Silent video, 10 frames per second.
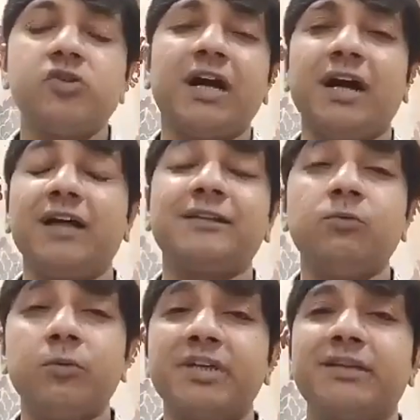कहा था वो
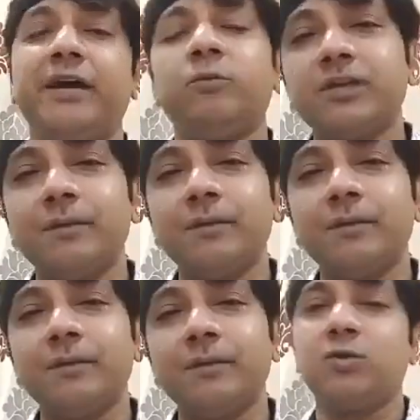बताया वो सब
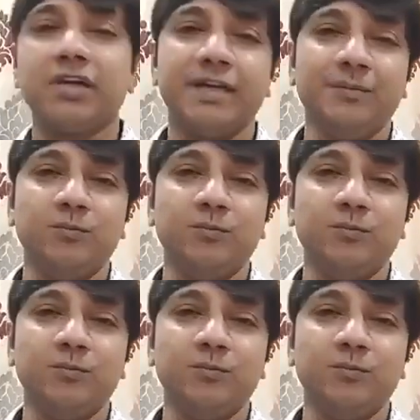तैयार हो गए